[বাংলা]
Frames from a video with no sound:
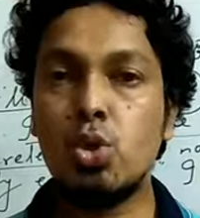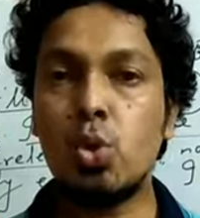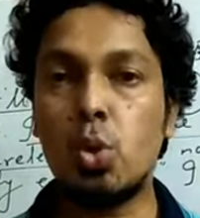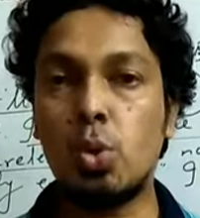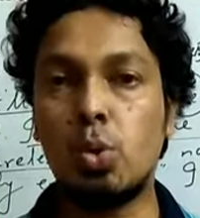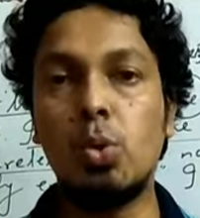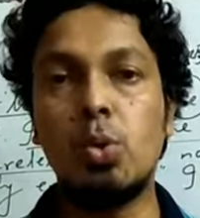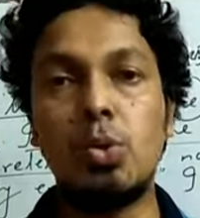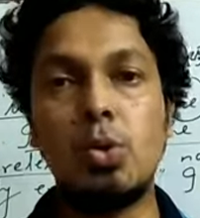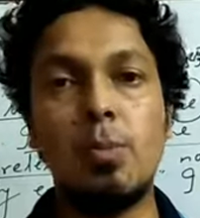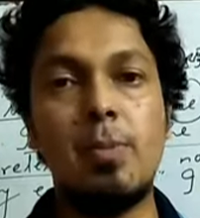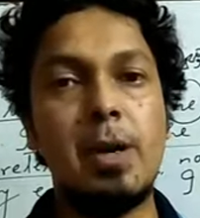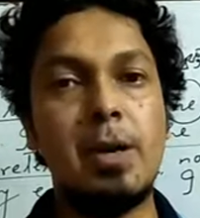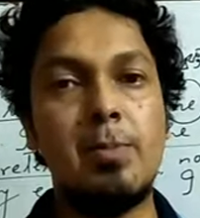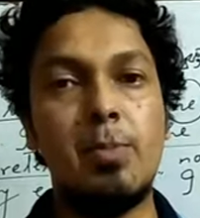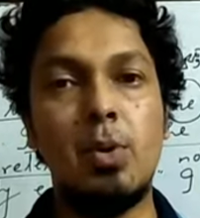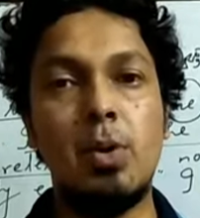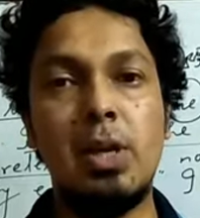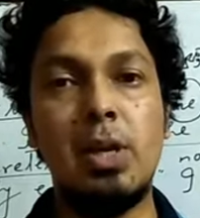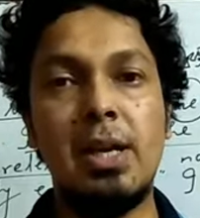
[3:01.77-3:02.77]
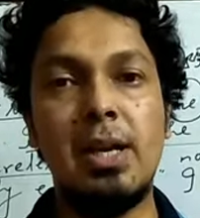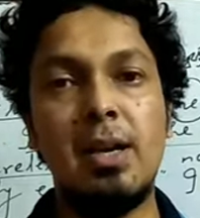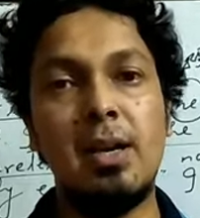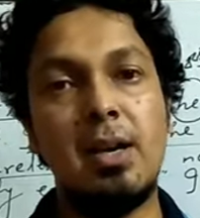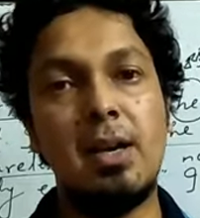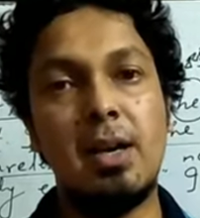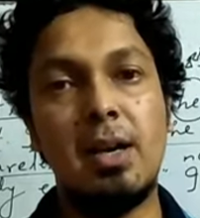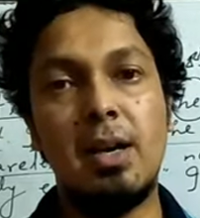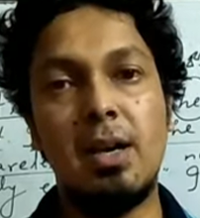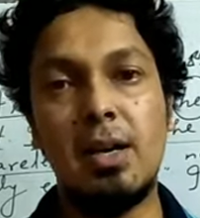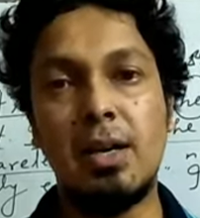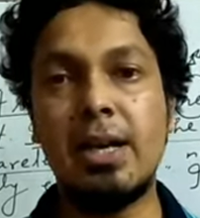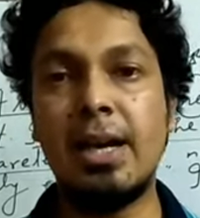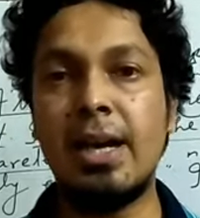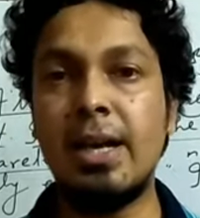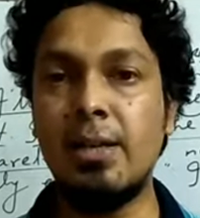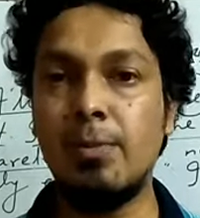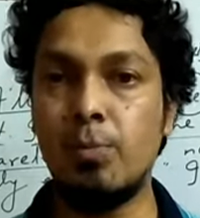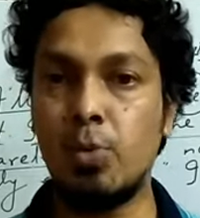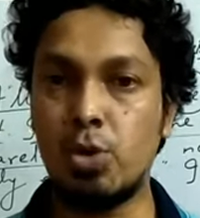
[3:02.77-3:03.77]
চতুর্থবার বললে
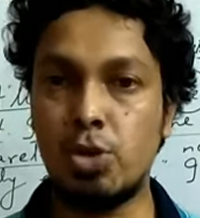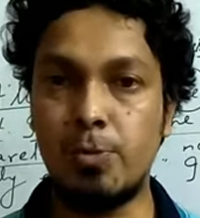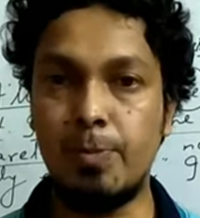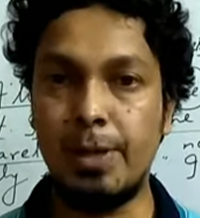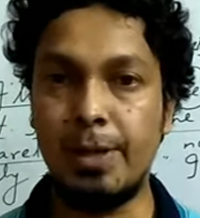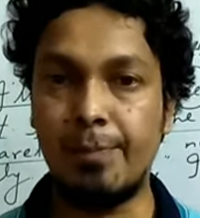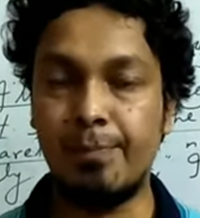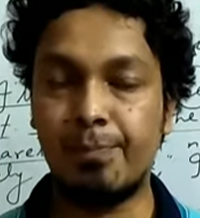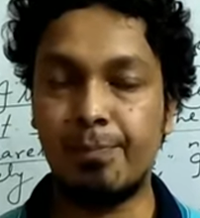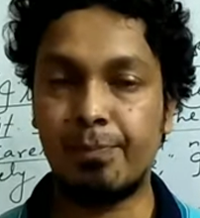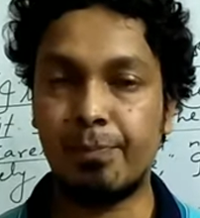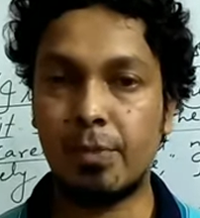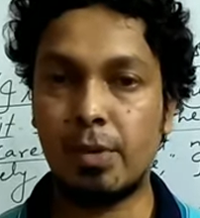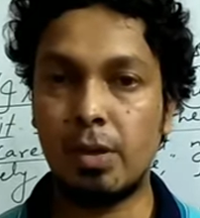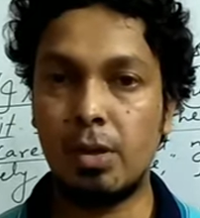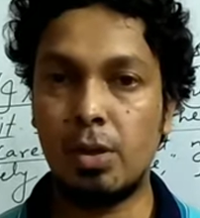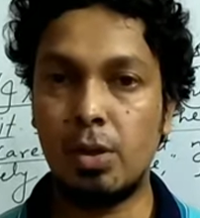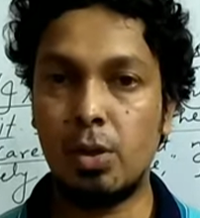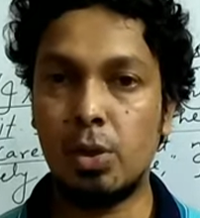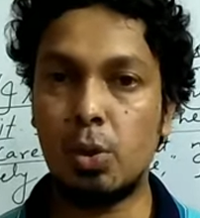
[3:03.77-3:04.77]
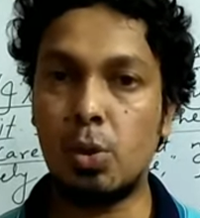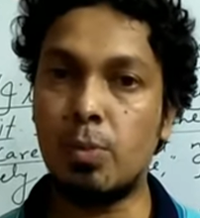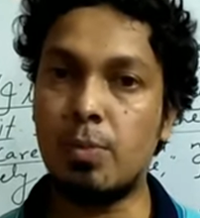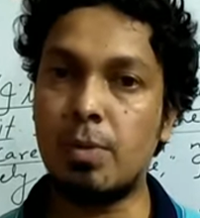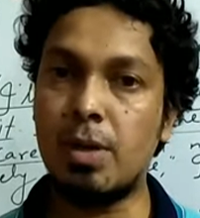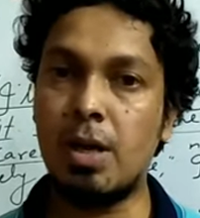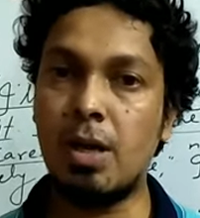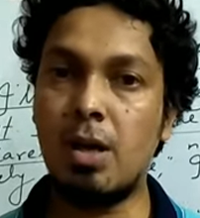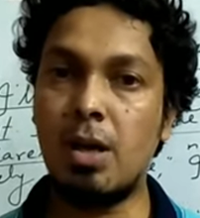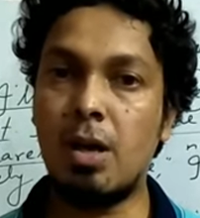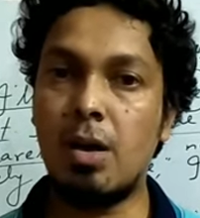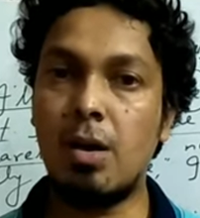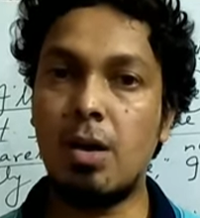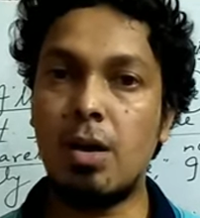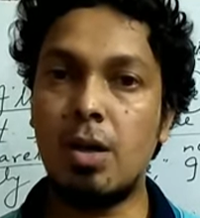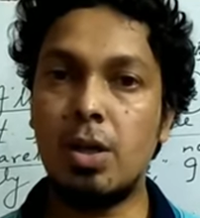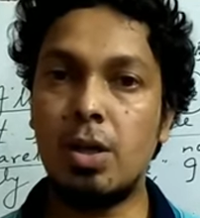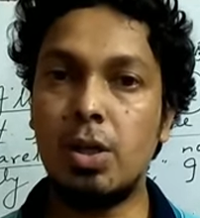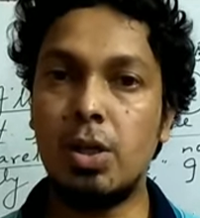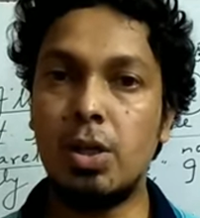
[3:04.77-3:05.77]
আগেন বসবে তোমরা
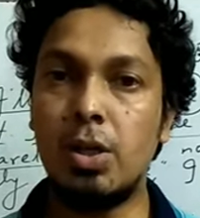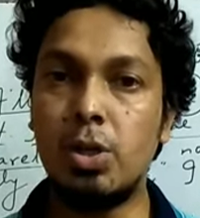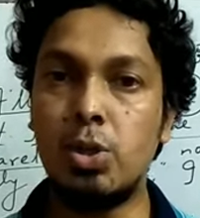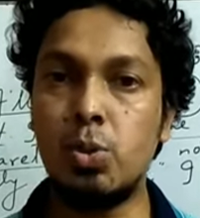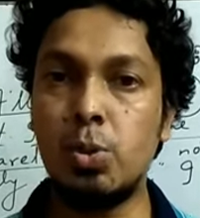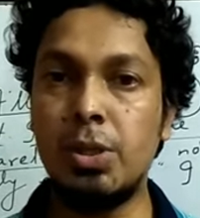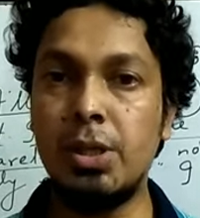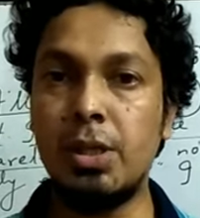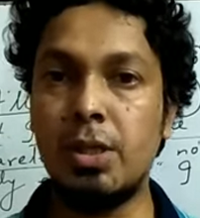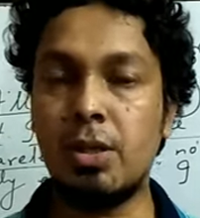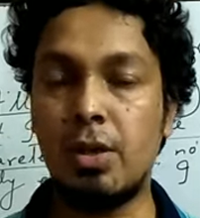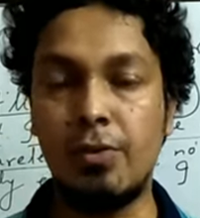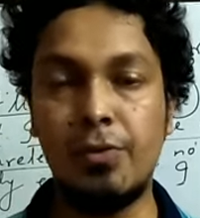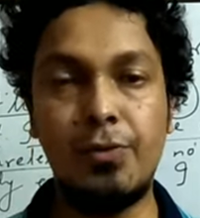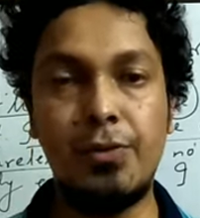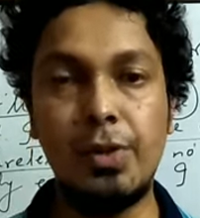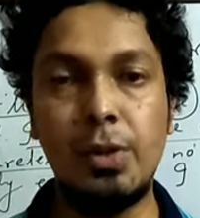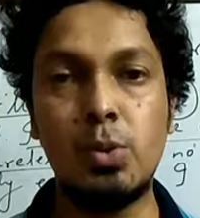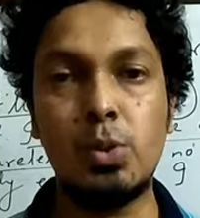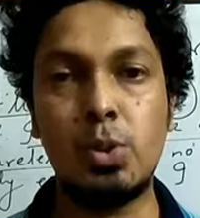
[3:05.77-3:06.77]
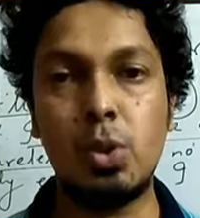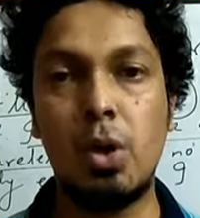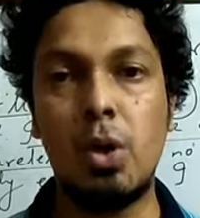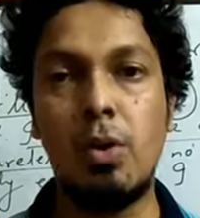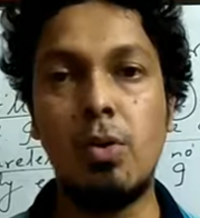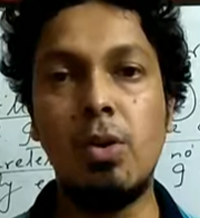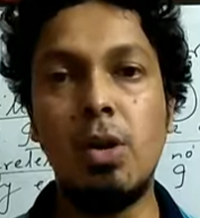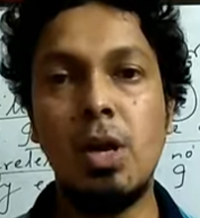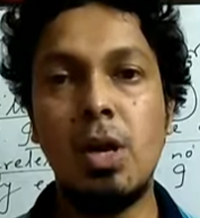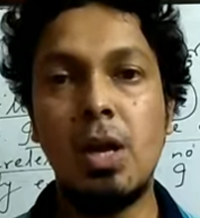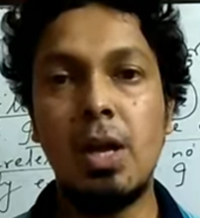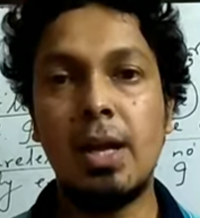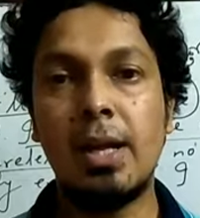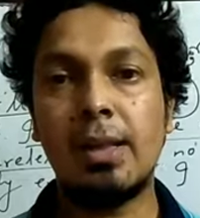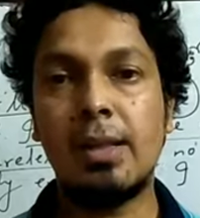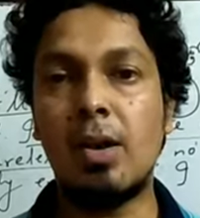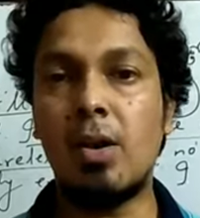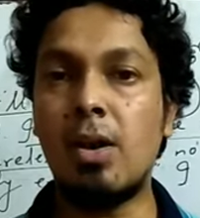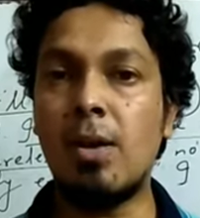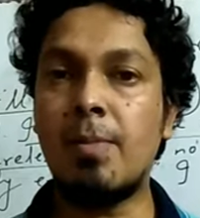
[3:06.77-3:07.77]
যদি কনফিউজড হও
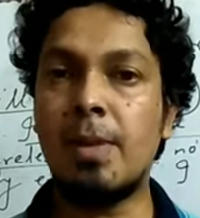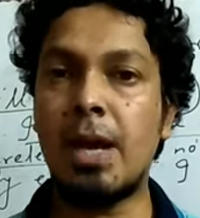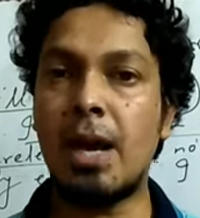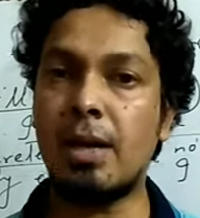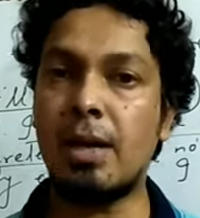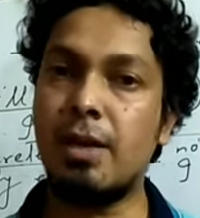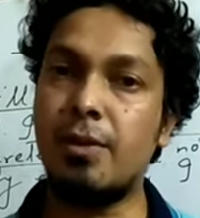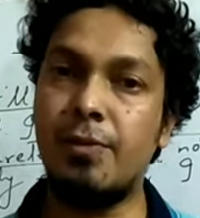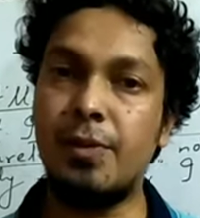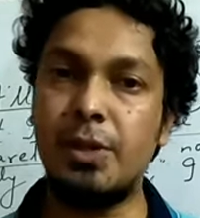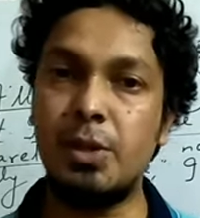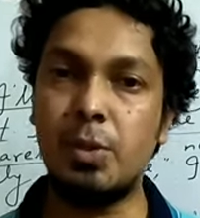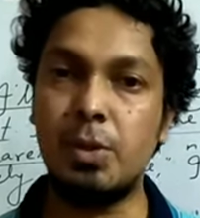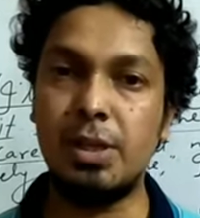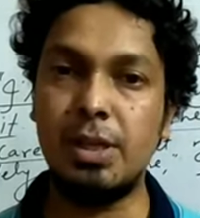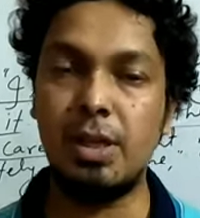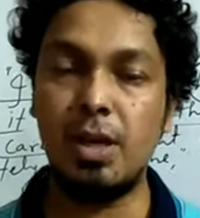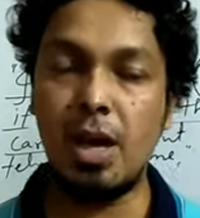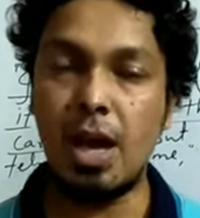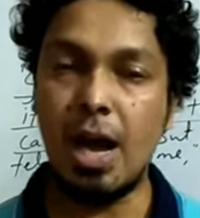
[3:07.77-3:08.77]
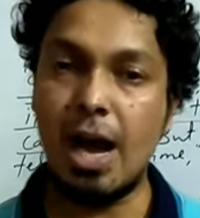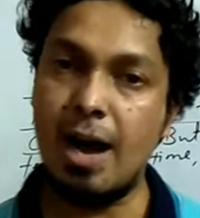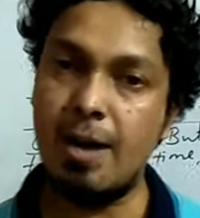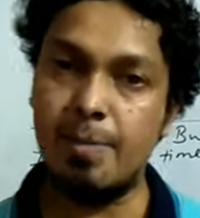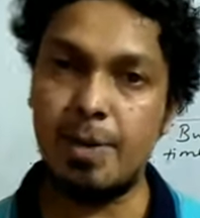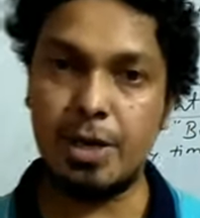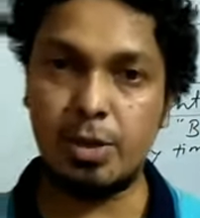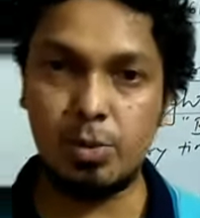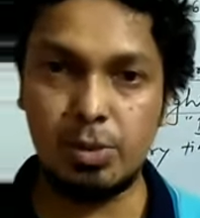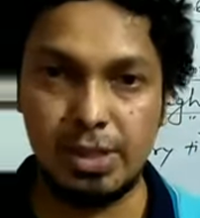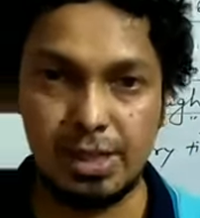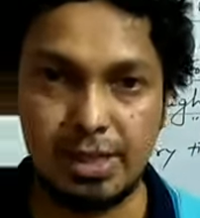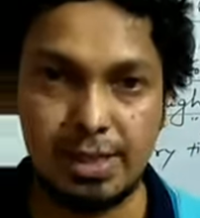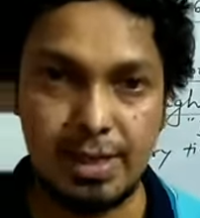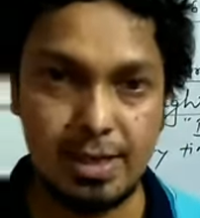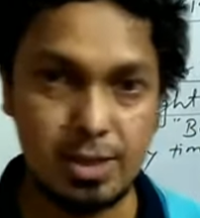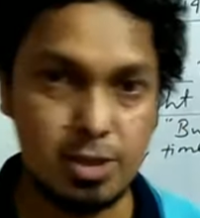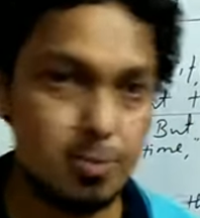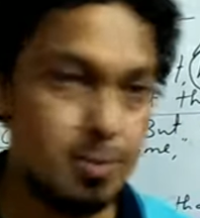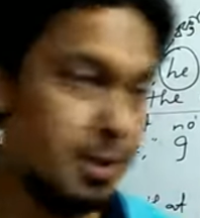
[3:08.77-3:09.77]
তাহলে আমার আগের ভিডিওটি আবার একটু দেখে
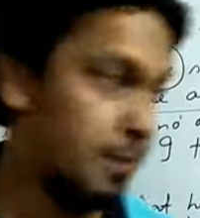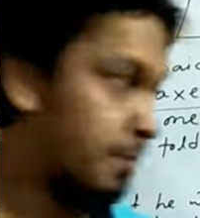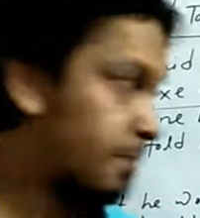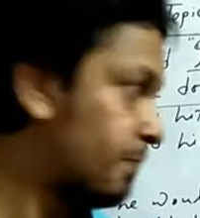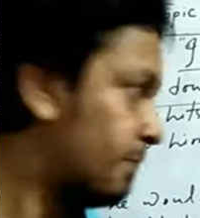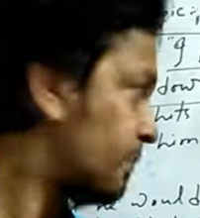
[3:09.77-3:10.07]
আসবে